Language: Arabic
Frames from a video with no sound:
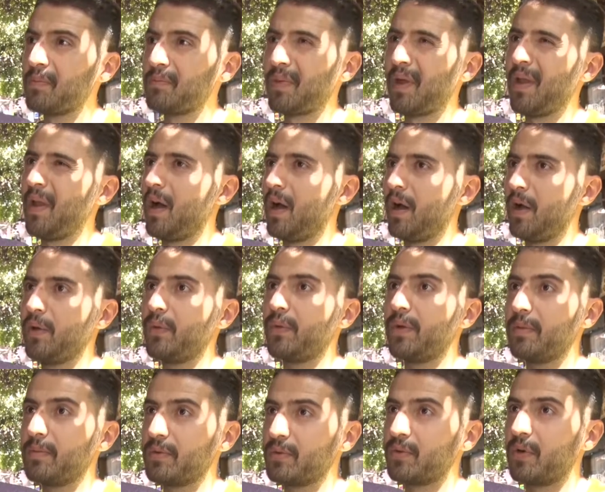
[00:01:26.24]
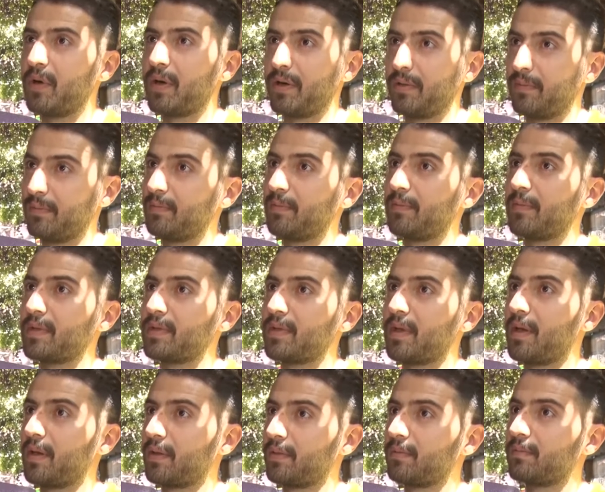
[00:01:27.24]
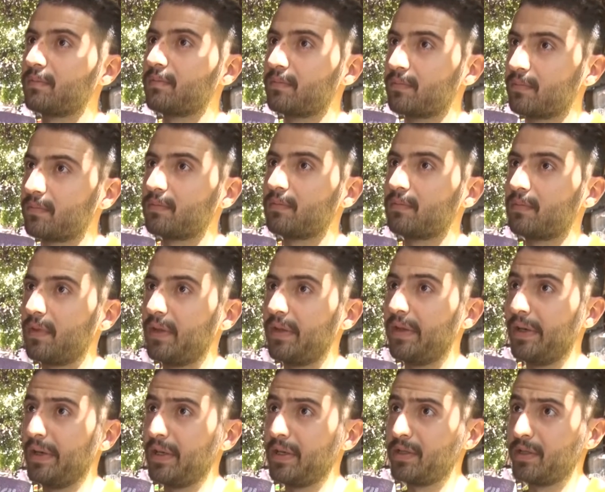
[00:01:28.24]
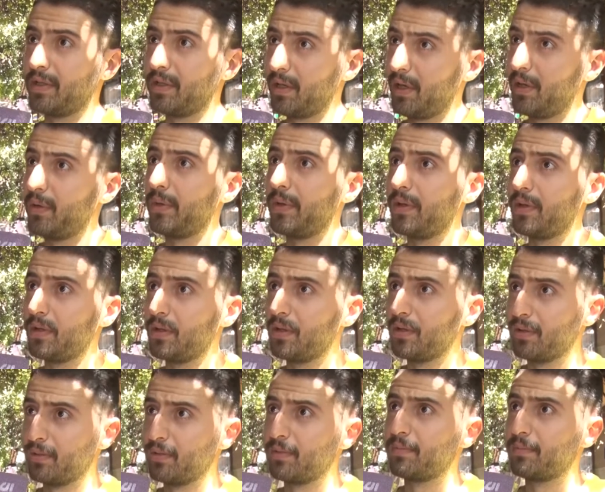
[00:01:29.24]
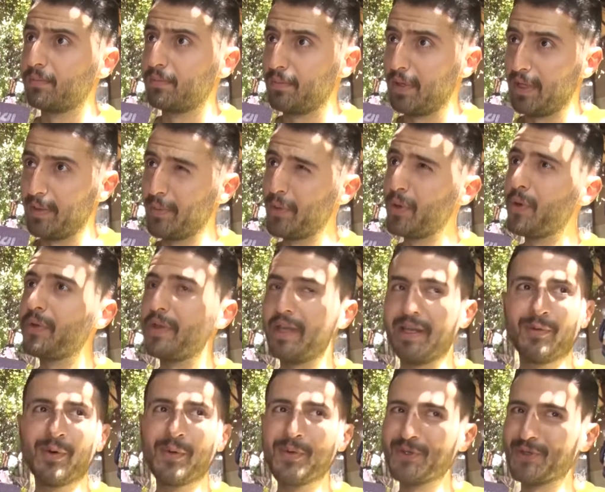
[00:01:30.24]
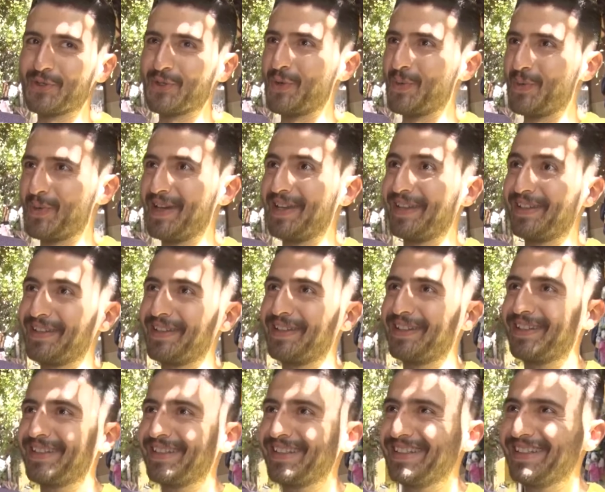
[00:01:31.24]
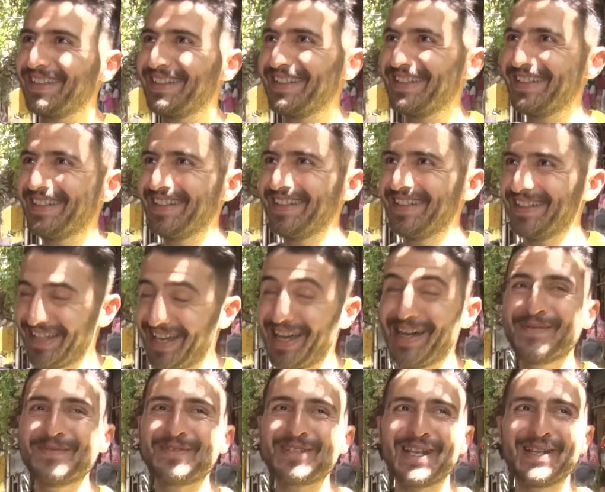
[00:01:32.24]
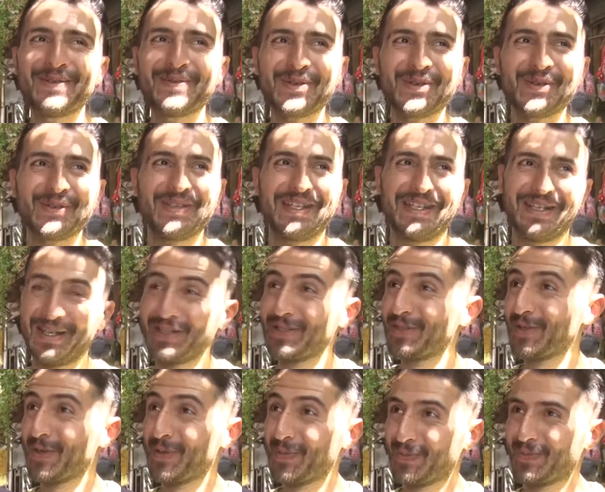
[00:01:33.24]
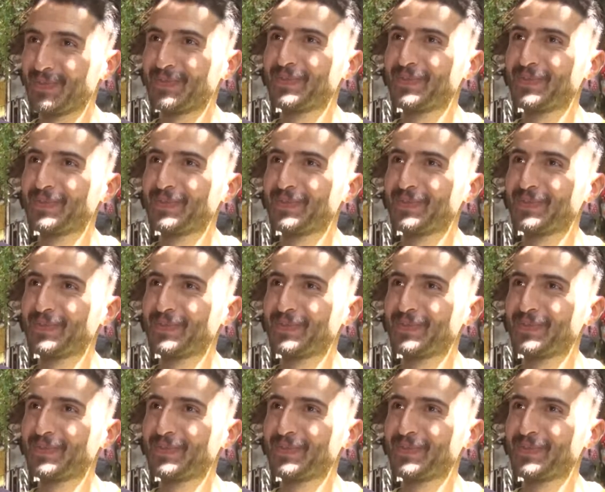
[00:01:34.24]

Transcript: طلعة حلوة مشوارا المسار تدريجي حلوة بالبرود يعني مو بالشوب هيك يعني اهم شيء البرود اهم شيء البرود يعني الشوب